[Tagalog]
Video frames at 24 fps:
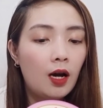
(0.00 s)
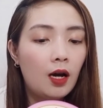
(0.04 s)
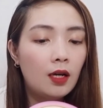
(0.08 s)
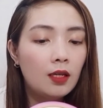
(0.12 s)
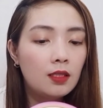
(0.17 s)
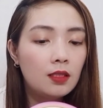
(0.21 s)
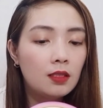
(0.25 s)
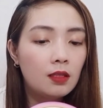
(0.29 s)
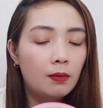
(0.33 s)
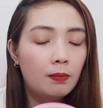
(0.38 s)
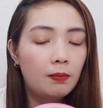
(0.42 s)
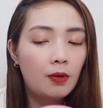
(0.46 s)

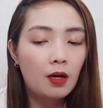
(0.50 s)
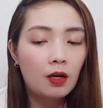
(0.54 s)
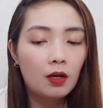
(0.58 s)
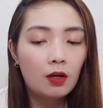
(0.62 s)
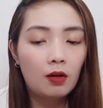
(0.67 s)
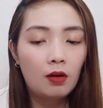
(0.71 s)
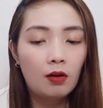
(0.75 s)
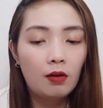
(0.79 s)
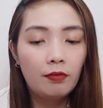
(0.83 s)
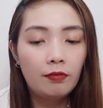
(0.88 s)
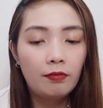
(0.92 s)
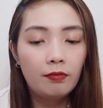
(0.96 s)
as the back
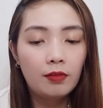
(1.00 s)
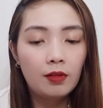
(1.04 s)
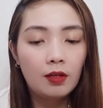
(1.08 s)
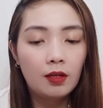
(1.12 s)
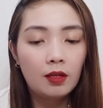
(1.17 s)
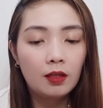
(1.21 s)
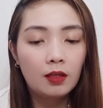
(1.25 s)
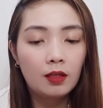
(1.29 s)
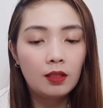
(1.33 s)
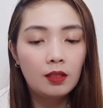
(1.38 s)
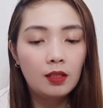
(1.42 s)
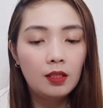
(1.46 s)
of
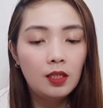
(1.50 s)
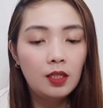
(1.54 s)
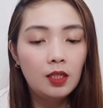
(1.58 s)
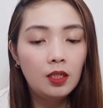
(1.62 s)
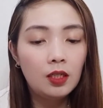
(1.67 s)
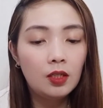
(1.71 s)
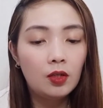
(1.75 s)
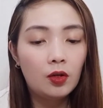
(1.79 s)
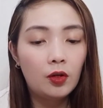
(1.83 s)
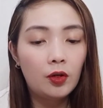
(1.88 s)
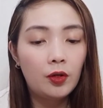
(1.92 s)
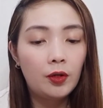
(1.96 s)
the
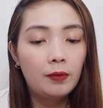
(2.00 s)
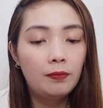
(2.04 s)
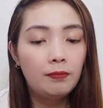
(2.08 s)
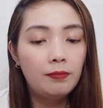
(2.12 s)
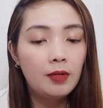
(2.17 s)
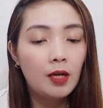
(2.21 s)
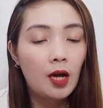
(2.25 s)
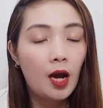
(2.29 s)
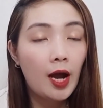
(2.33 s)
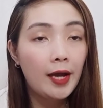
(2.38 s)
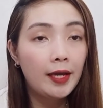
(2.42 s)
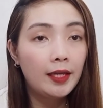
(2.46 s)
knee or
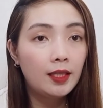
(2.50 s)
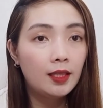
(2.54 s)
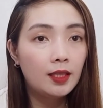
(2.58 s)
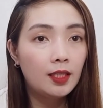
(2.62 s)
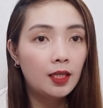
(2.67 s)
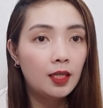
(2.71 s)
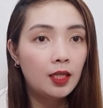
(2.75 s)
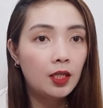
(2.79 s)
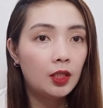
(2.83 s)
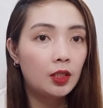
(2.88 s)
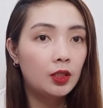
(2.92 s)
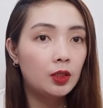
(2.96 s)
behind
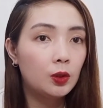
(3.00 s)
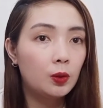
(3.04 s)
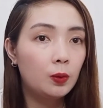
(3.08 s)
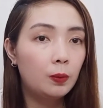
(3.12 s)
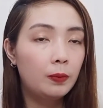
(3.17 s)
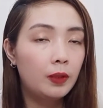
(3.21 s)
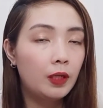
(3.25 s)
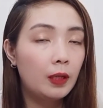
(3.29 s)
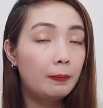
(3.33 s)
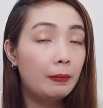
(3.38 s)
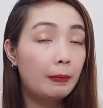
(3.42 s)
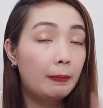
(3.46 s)
the ear.
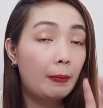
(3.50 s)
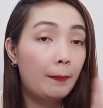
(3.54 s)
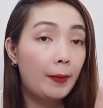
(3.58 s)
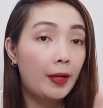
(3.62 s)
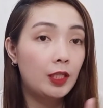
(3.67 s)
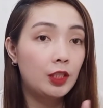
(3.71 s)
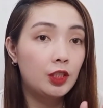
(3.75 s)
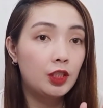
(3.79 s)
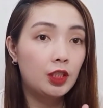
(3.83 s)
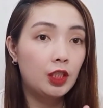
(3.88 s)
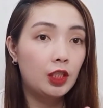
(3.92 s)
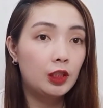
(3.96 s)
Kung baga
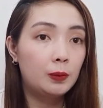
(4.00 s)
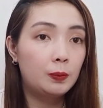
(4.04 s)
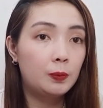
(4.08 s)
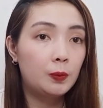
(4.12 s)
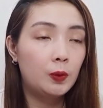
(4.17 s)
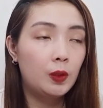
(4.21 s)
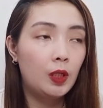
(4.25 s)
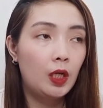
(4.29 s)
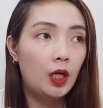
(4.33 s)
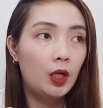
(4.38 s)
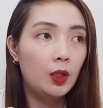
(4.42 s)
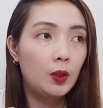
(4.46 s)
magpa-patch test
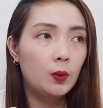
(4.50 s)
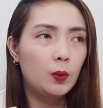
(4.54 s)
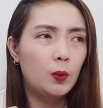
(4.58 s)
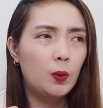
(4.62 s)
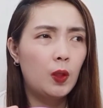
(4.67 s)
muna kayo.